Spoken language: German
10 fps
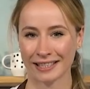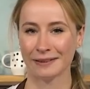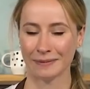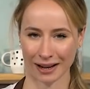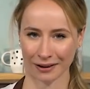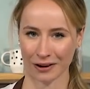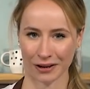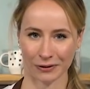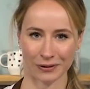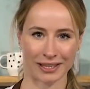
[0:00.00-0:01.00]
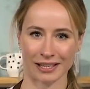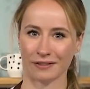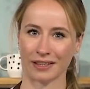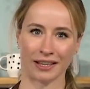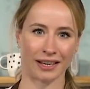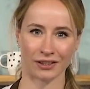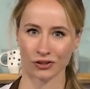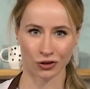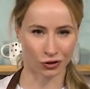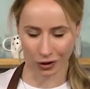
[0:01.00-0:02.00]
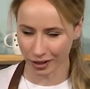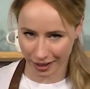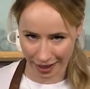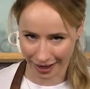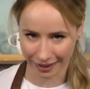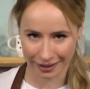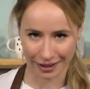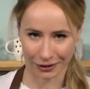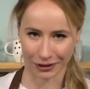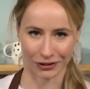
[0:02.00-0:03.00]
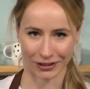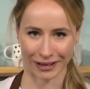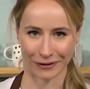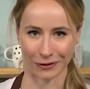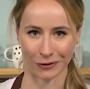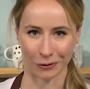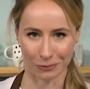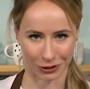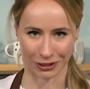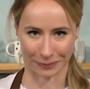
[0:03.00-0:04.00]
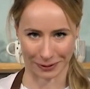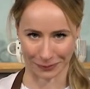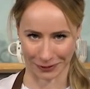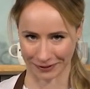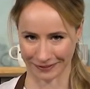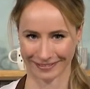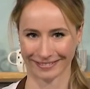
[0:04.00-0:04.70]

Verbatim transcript: easy machen könnt, ohne dass wir hier jetzt stundenlang in der Küche stehen und rumschnippeln müssen.